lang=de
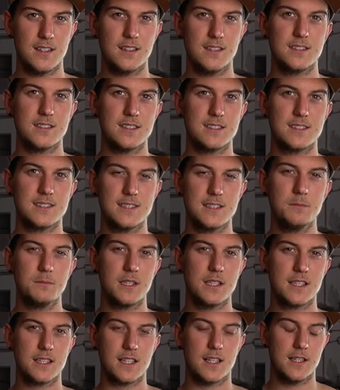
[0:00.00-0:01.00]
ist jetzt
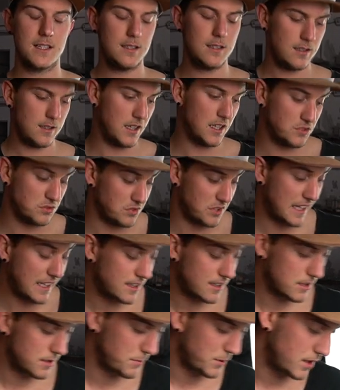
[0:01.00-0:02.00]
ziemlich geil. Also
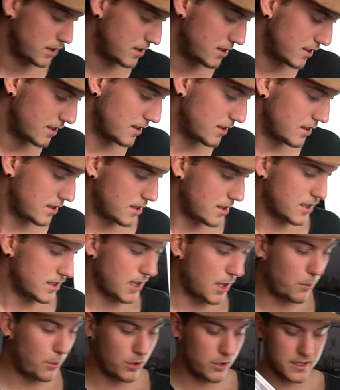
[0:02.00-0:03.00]
denke ich mal. Ich
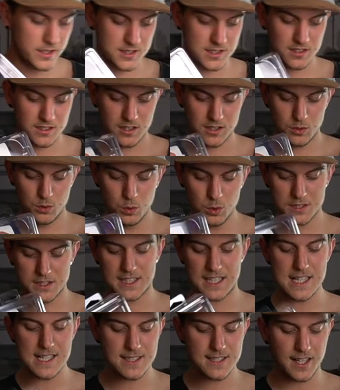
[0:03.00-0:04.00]
habe auch jetzt gut
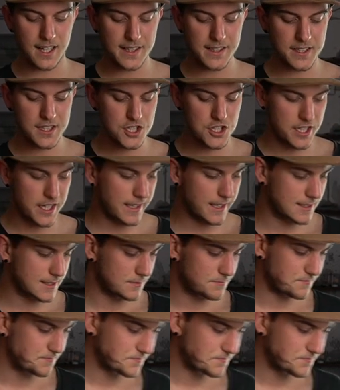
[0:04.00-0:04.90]
Geld reingesteckt.